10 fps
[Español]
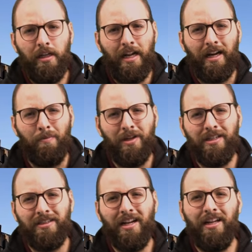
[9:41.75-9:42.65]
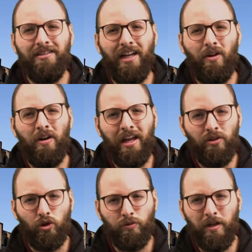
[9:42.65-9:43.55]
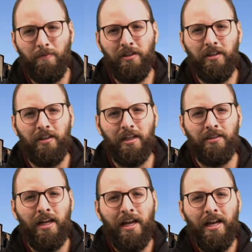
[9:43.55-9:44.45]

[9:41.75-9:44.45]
Las remesas alcanzaron en 2023